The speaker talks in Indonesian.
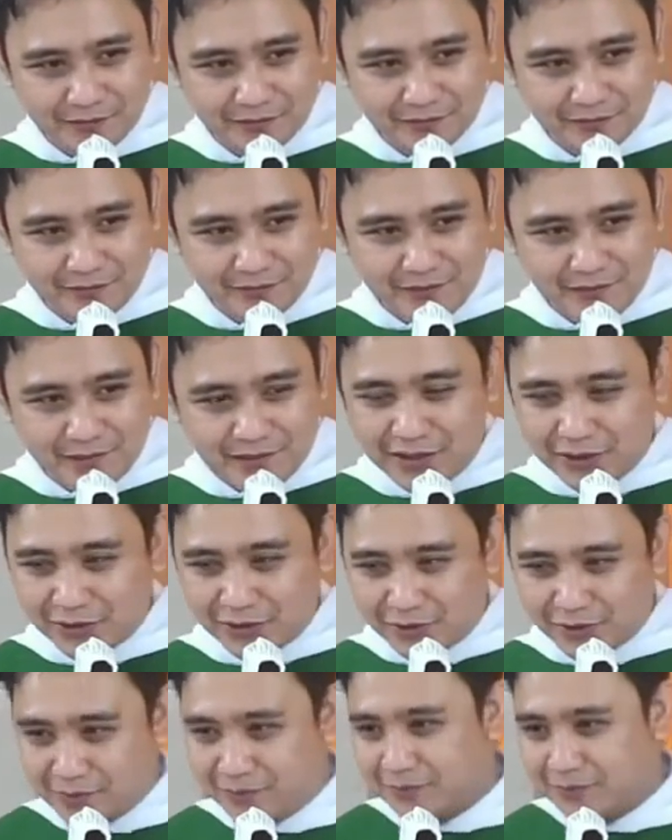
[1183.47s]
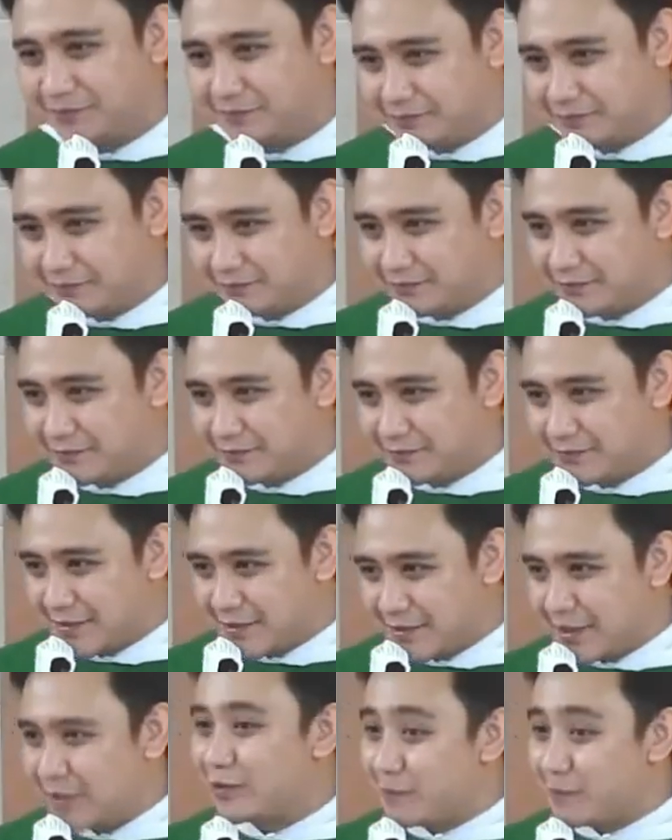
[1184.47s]
Santo?
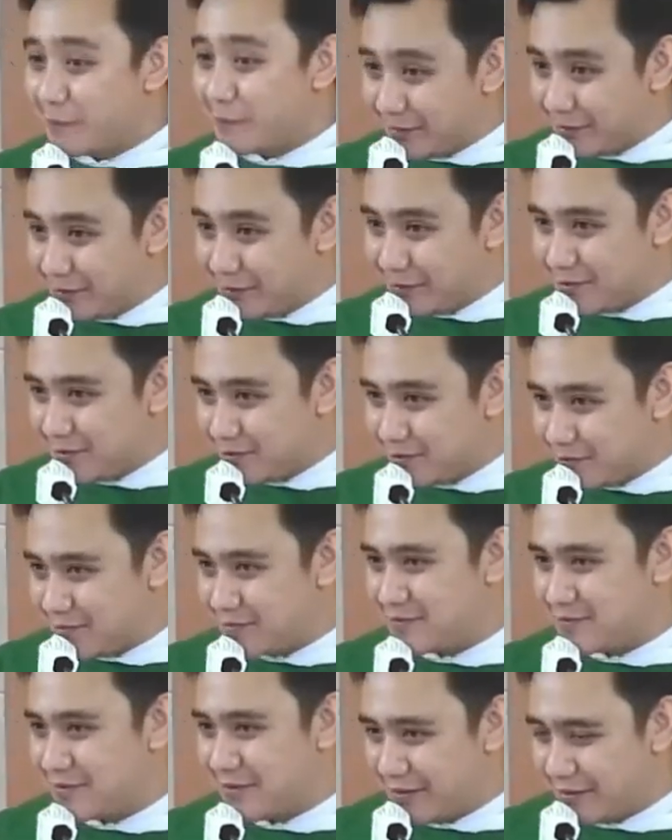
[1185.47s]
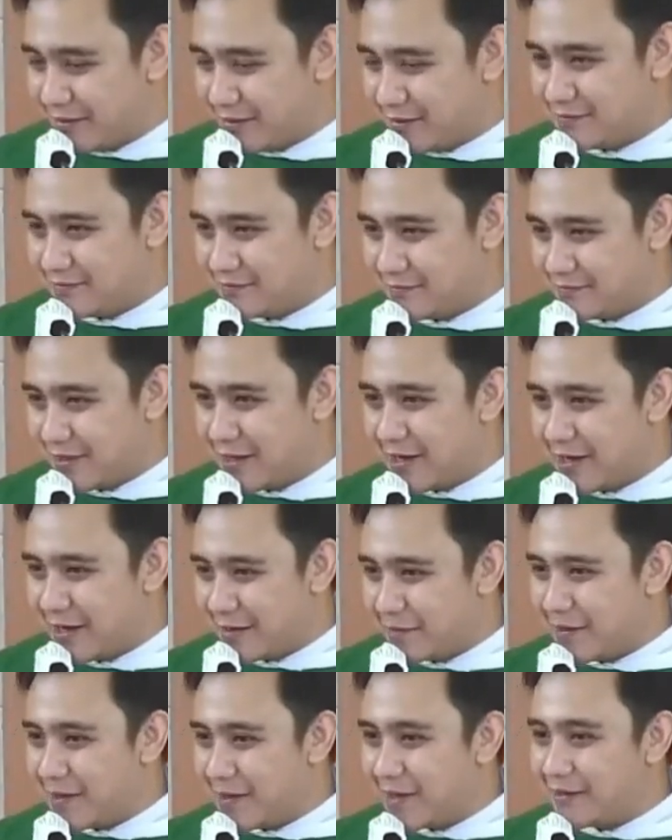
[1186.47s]
Santo Petrus, ya.
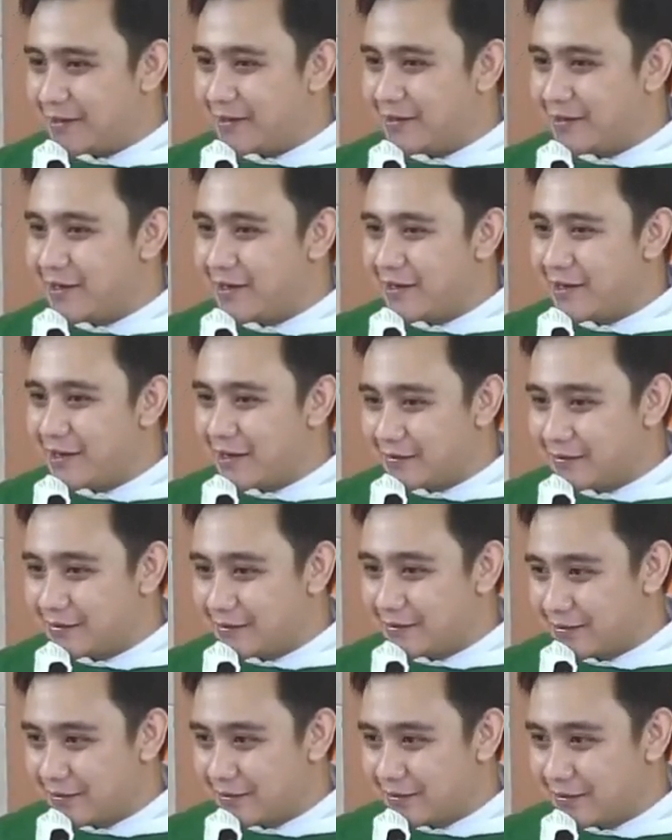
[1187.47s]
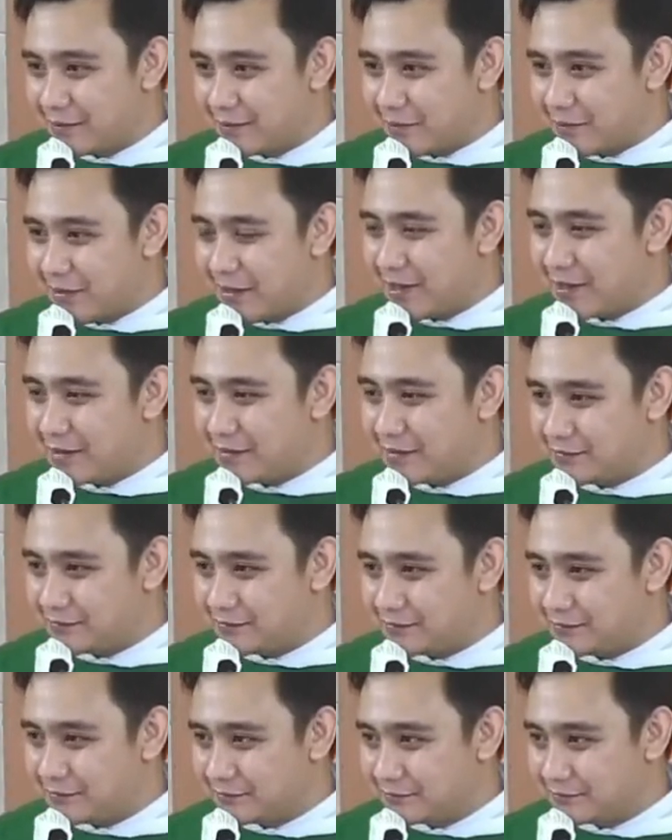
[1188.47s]
Kenapa? Karena dia yang pegang
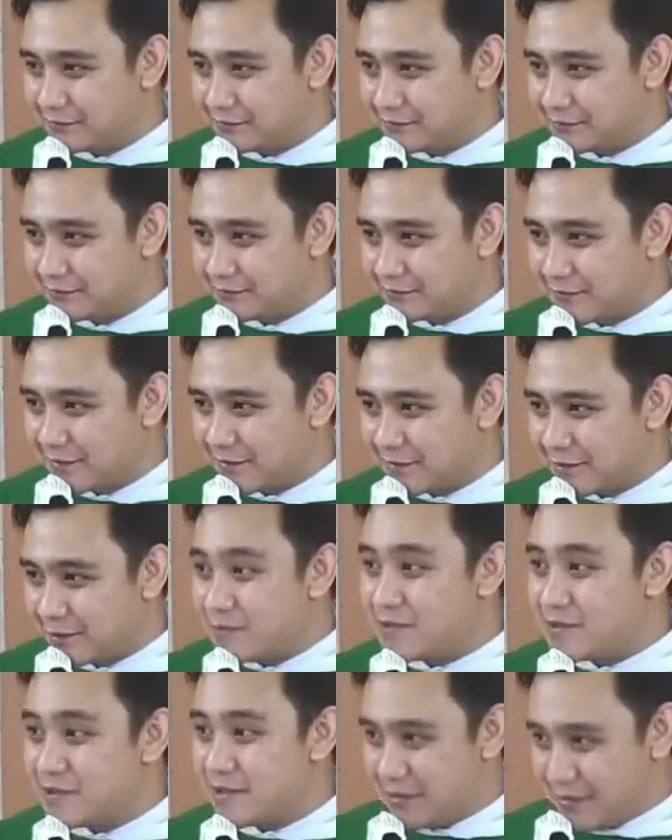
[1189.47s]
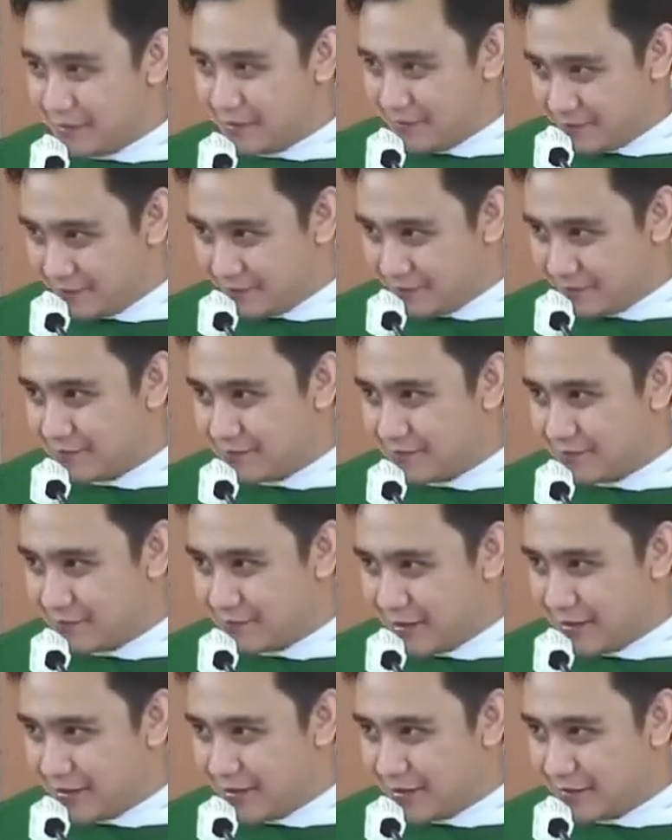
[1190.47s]
kunci, ya.